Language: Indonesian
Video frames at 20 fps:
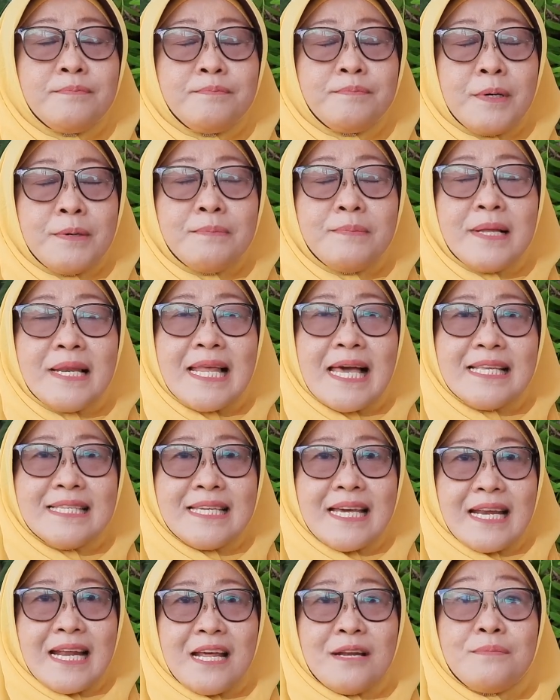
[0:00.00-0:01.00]

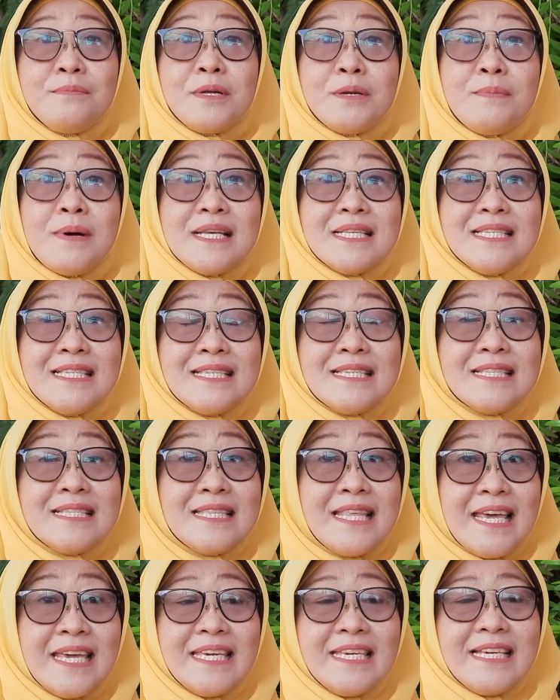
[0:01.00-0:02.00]
pembelajaran berbasis
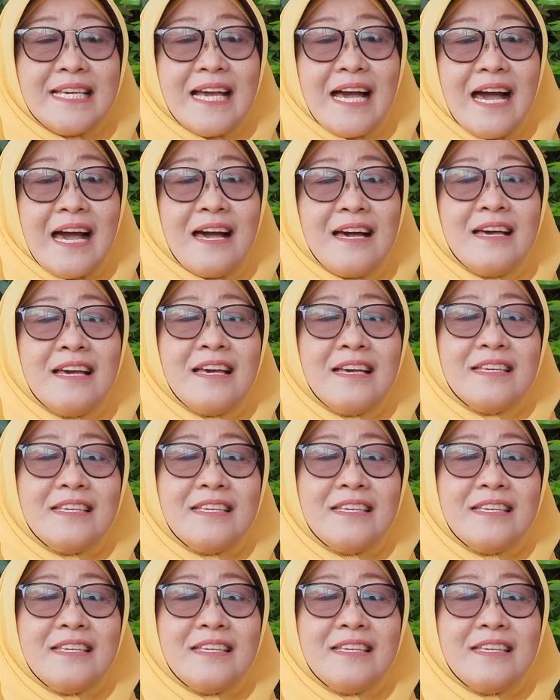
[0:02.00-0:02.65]
TIK